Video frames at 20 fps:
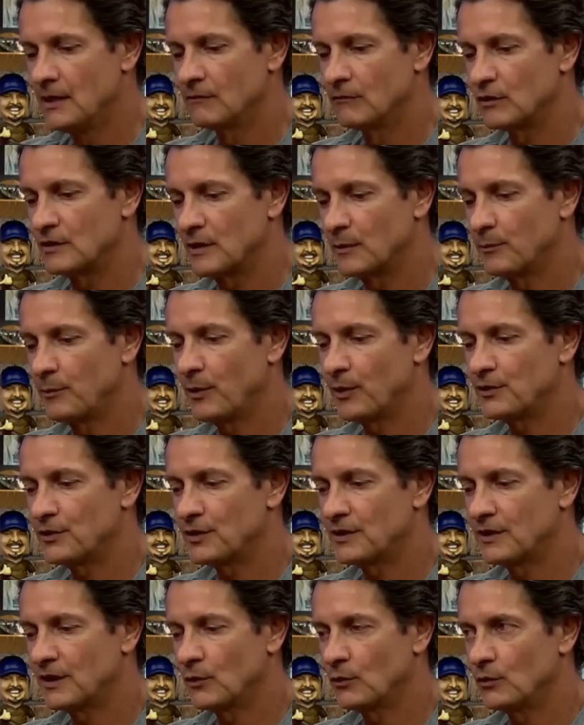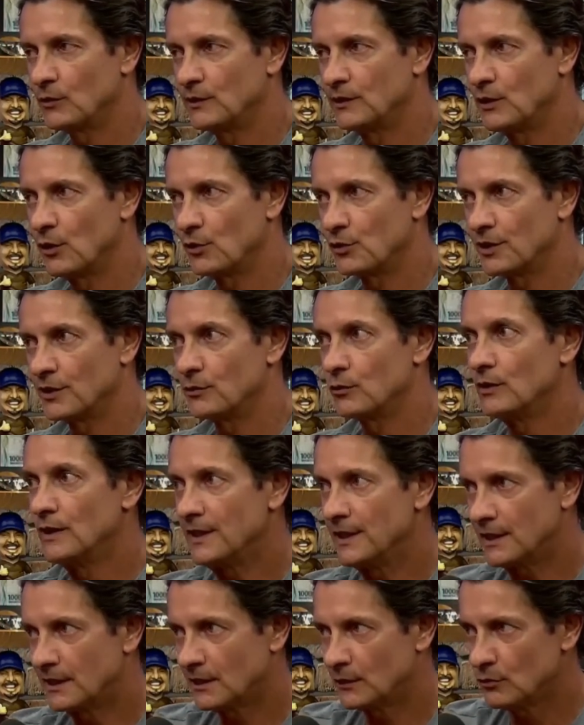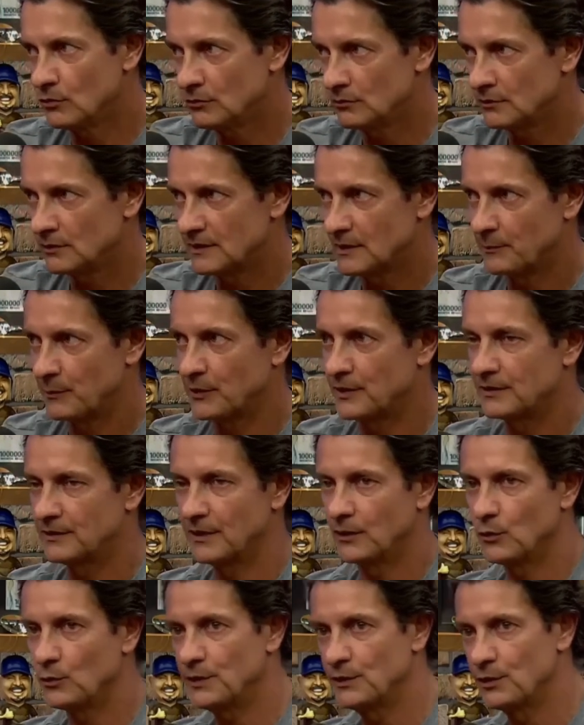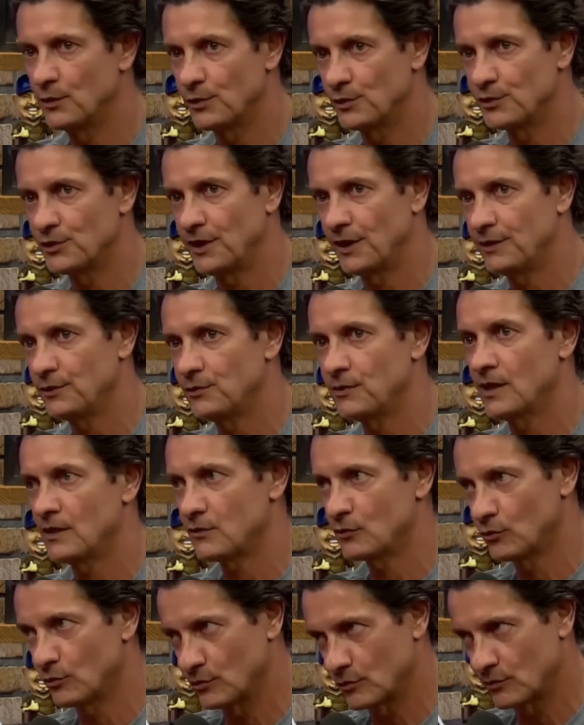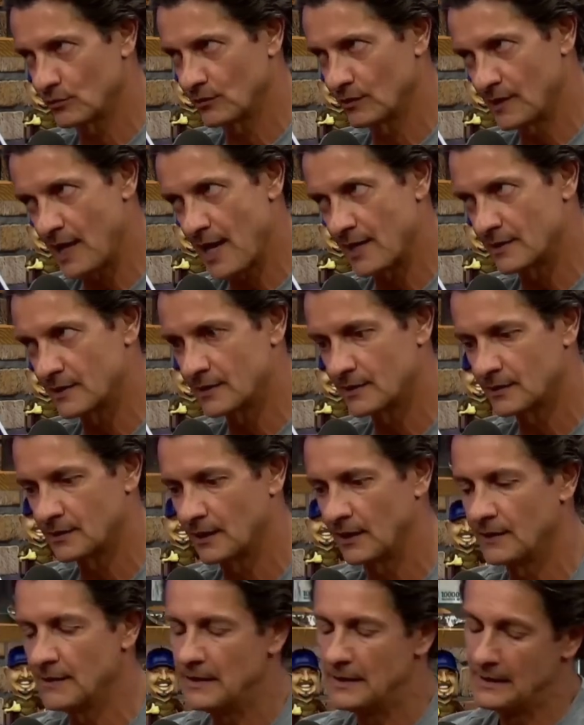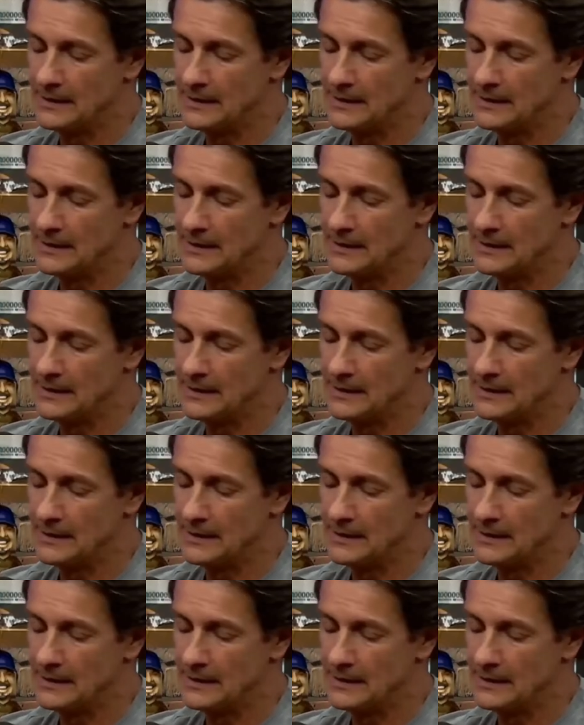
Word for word: Você pode ter o hidrogênio líquido, você uhum. pode ter o hidrogênio gás. gasoso, gás, tá?